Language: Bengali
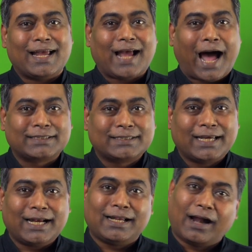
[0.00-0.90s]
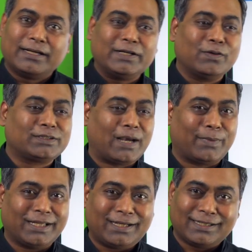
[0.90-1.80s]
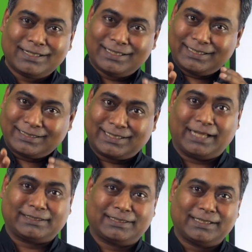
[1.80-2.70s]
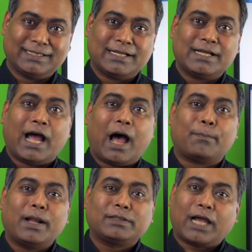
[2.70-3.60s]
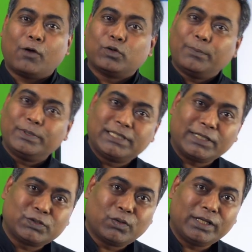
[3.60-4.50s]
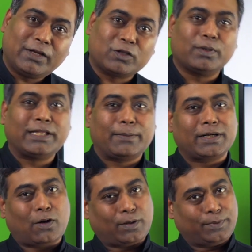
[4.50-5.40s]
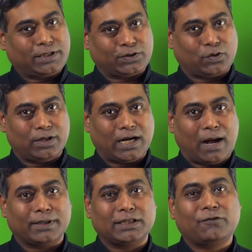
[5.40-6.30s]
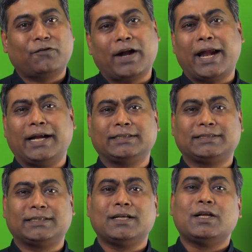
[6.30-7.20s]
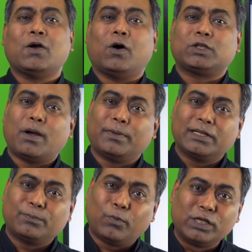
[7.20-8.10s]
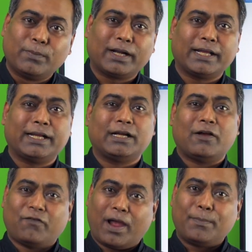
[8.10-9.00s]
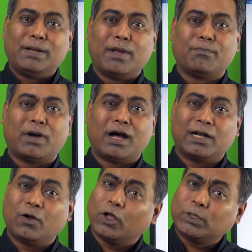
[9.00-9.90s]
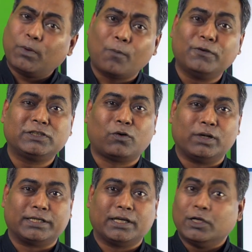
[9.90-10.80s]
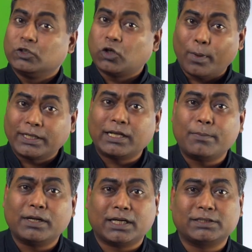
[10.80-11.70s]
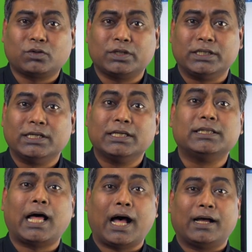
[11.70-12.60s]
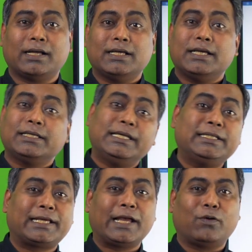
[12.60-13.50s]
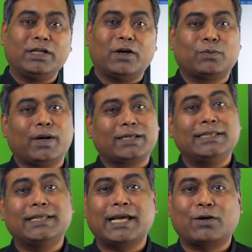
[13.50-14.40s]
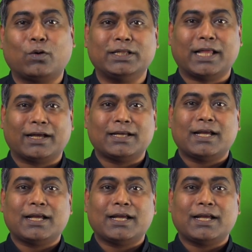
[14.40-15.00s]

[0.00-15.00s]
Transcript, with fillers: এই আজকের লার্নিং হচ্ছে আমাদের ট্রাস্ট আমরা কাউকে বিশ্বাস করি অথবা দেখবেন কাউকে বিশ্বাস করি না আমাদের যে ফ্রেন্ডস অথবা আমাদের পরিবারের ফ্যামিলি মেম্বার অথবা অফিস কলিগ সবাইকে কি আমরা ট্রাস্ট করি না কি দেখে করি অথবা কি দেখে করি না